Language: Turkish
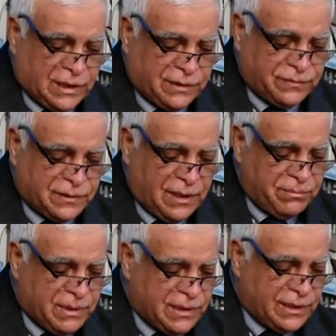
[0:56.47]

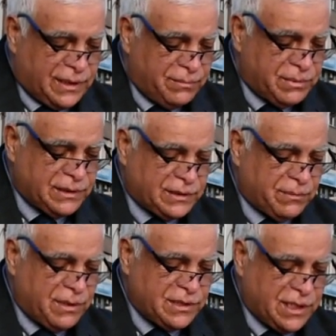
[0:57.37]
tarafından belirlenen bir tema